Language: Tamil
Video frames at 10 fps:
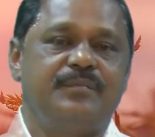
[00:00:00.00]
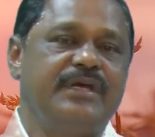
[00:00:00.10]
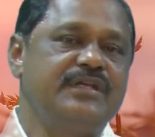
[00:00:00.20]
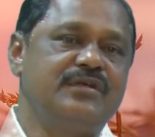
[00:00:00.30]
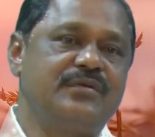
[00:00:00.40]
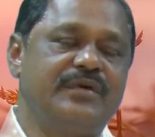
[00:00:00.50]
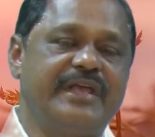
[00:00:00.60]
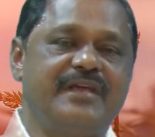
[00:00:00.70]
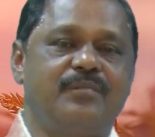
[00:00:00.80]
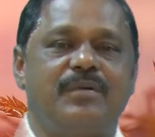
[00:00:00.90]

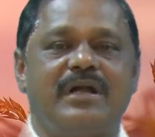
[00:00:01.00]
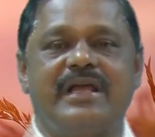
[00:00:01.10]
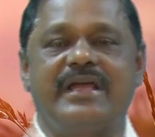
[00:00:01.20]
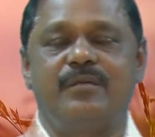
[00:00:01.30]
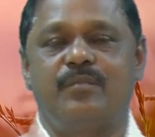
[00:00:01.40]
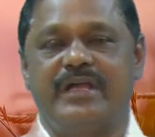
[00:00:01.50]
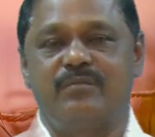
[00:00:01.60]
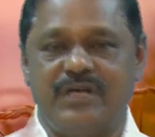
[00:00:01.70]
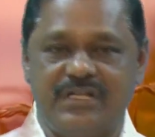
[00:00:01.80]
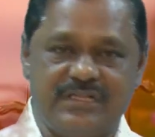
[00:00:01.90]
பேதருடைய படகை
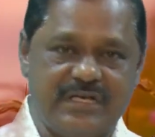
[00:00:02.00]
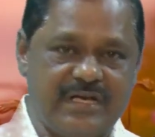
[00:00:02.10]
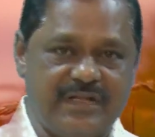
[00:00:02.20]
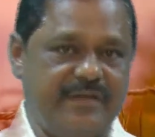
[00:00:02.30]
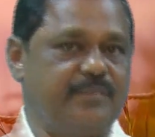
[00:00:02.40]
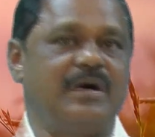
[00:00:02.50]
பயன்படுத்துகிறதை